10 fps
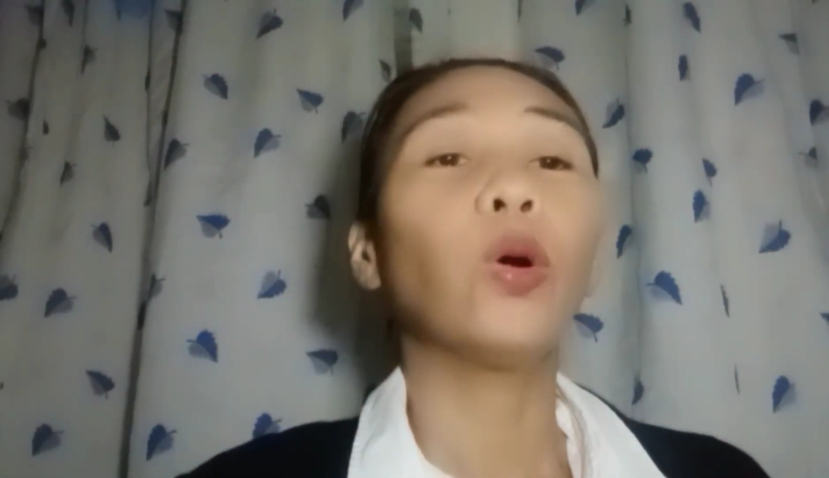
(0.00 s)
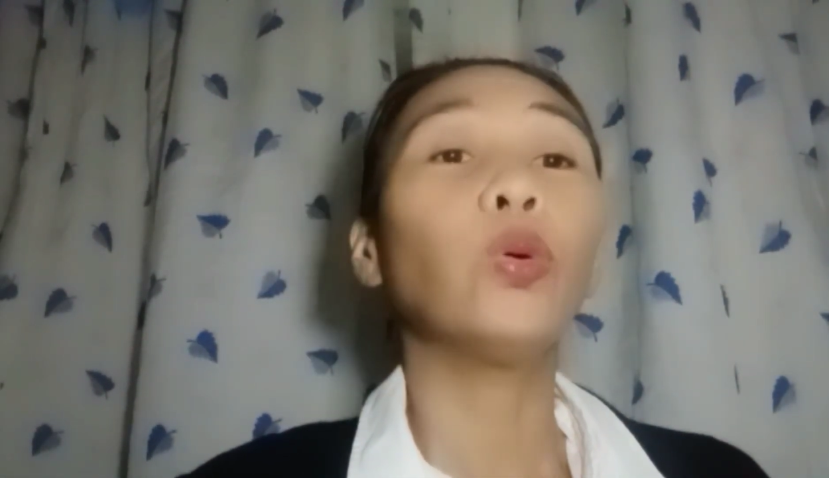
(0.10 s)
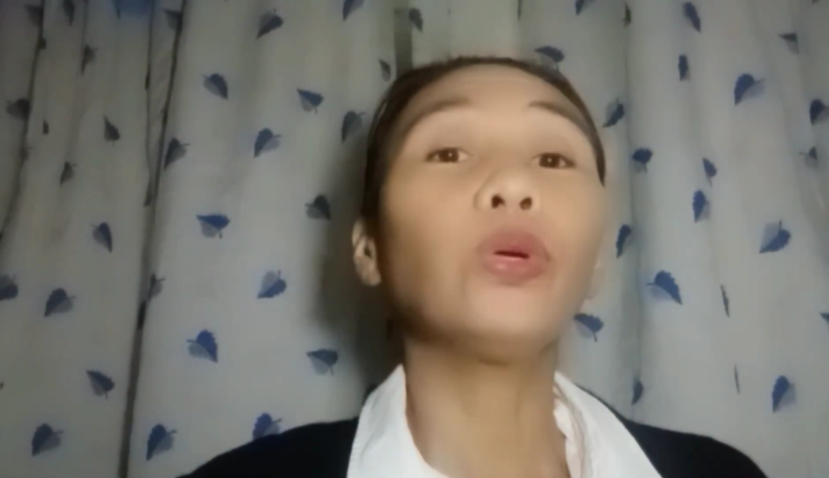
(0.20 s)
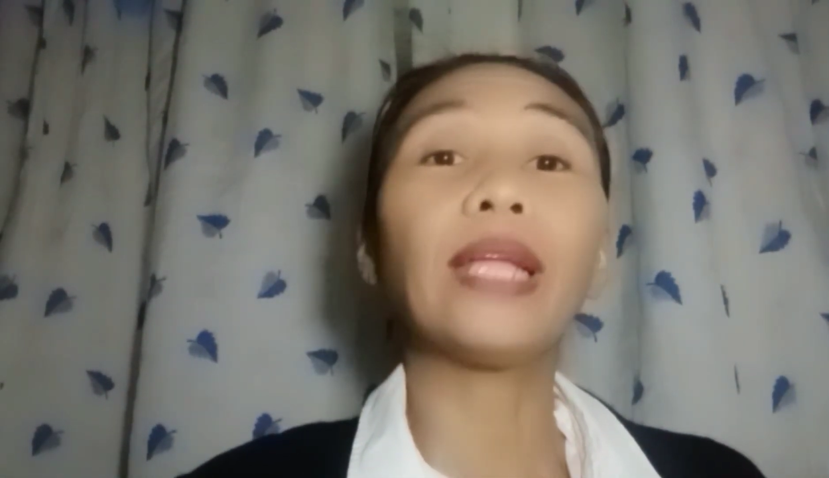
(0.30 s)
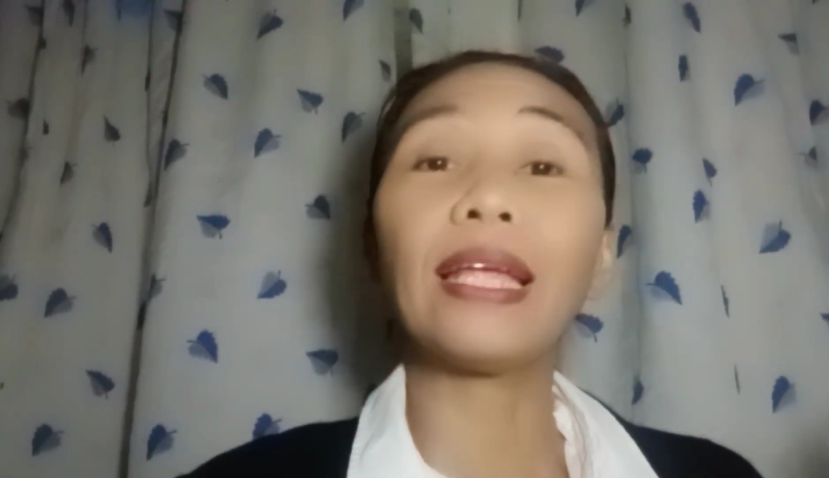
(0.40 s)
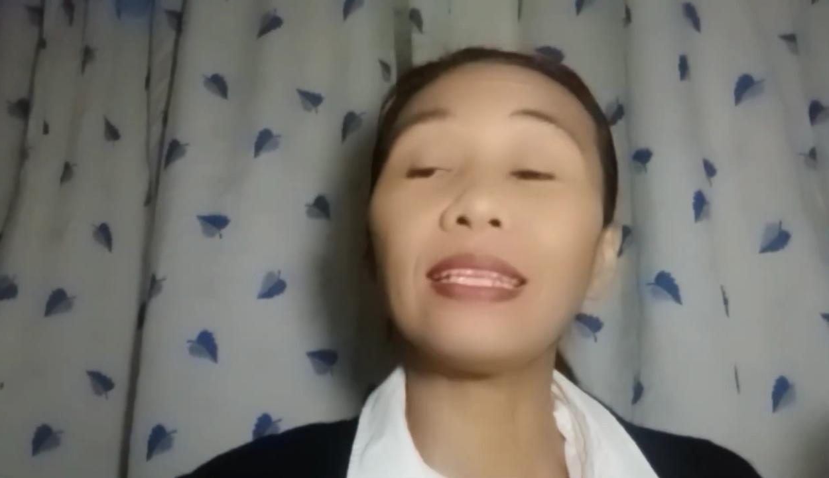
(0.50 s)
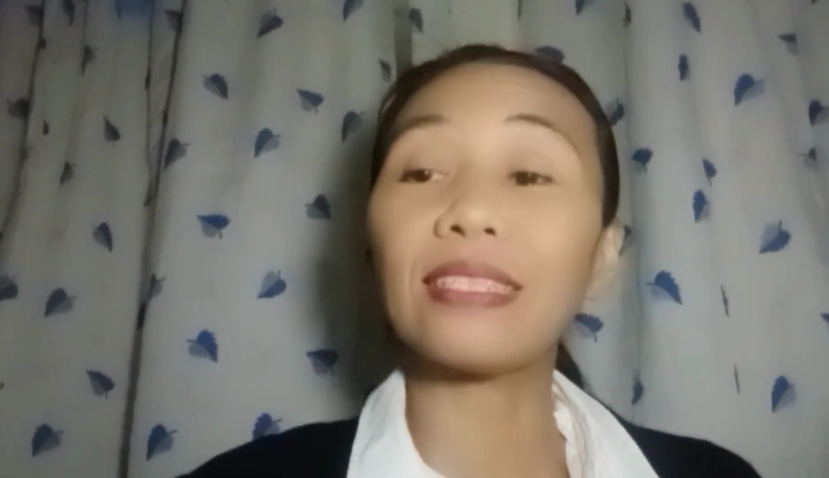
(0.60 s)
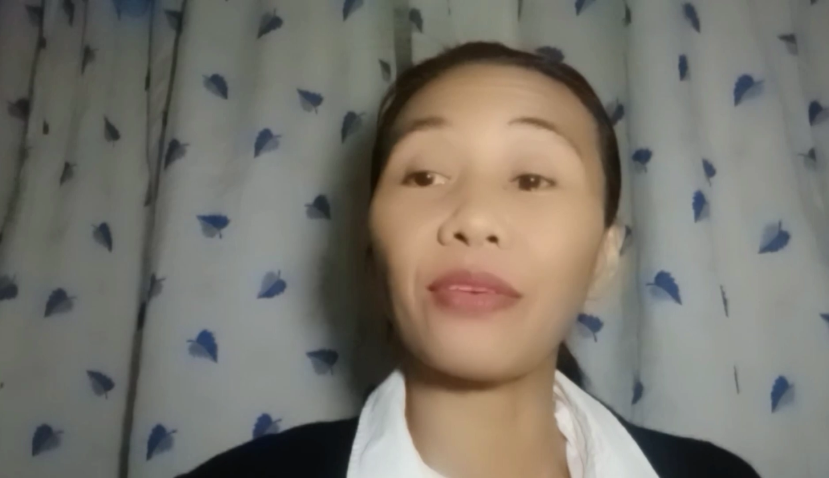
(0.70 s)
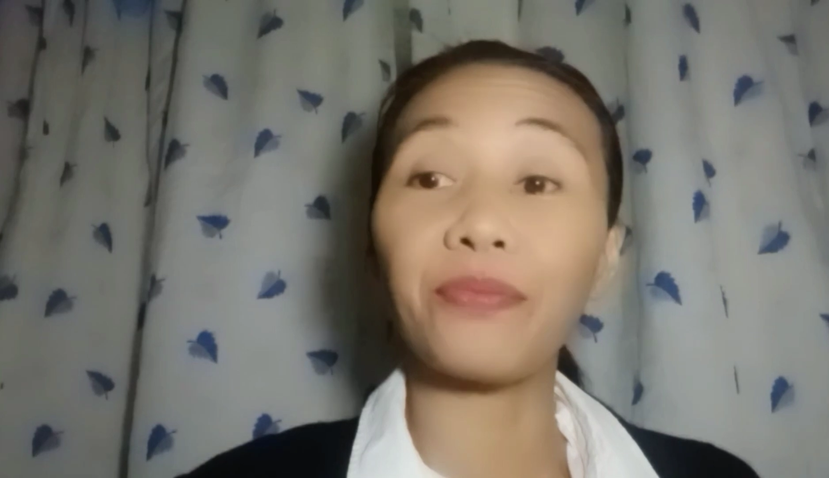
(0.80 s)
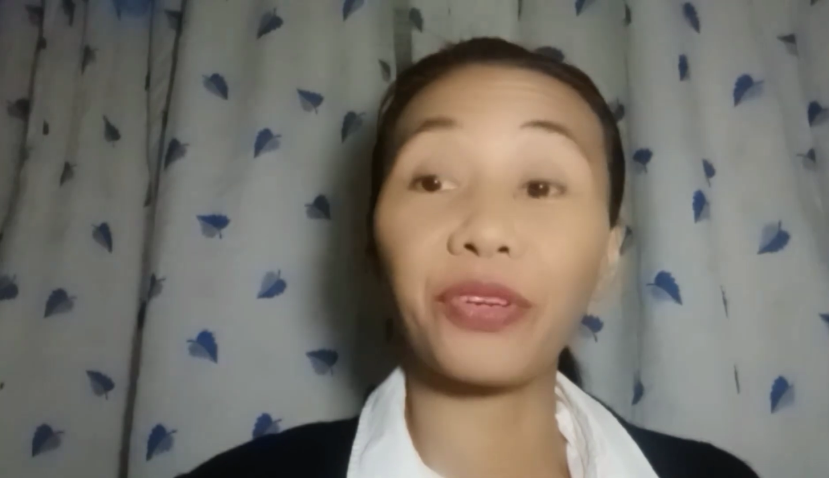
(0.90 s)
Una,
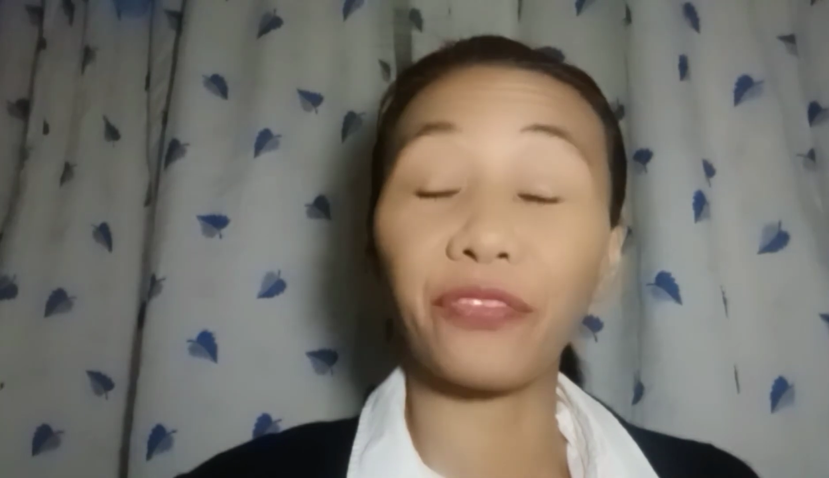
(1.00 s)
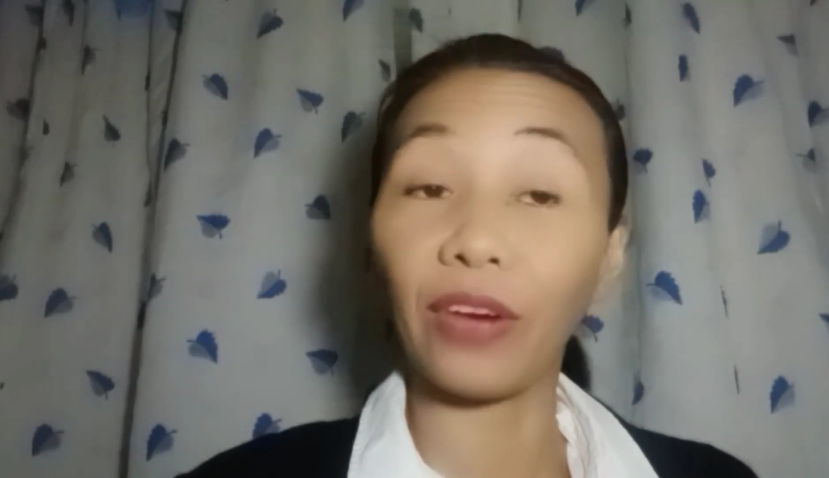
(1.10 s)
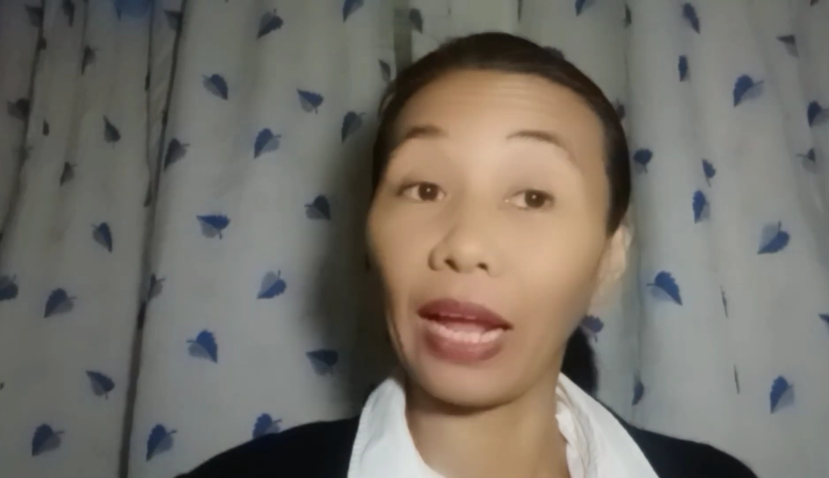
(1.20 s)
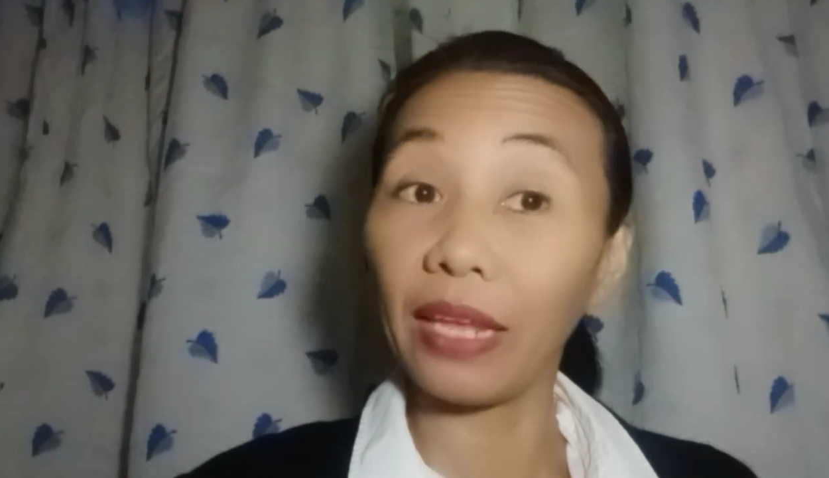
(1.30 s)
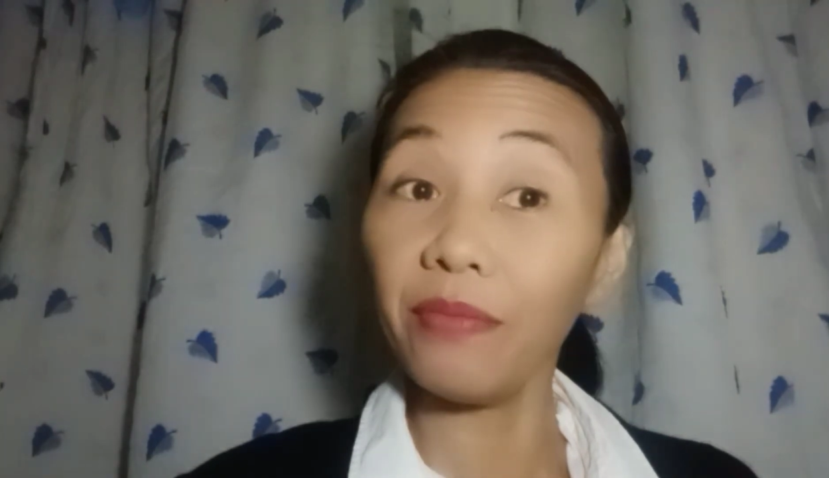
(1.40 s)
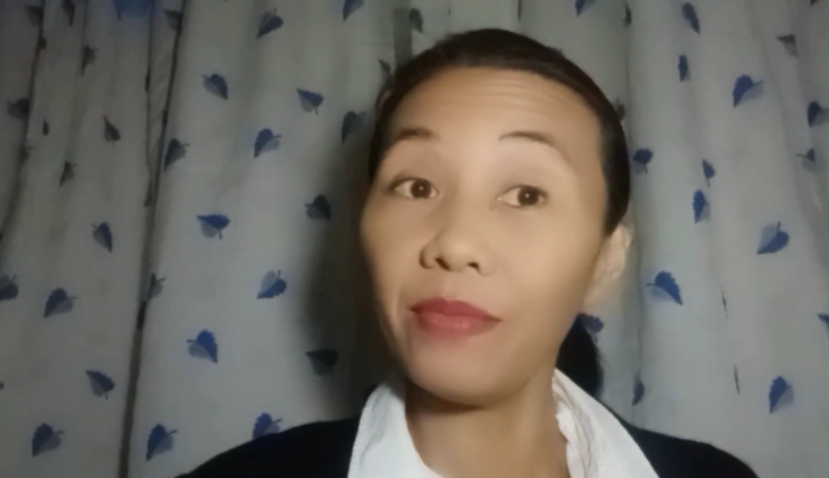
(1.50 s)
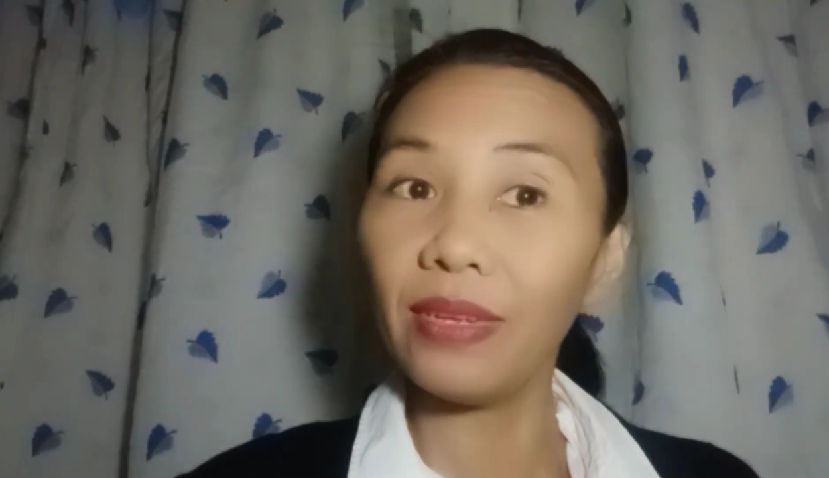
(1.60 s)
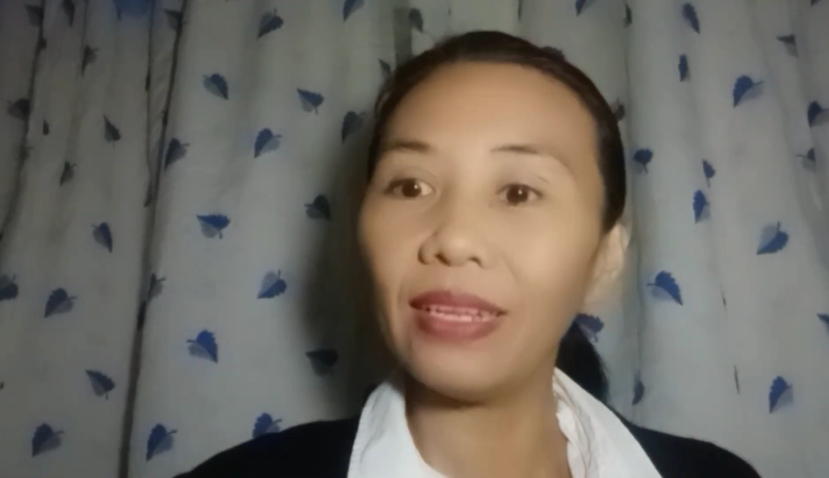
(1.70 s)
December 5,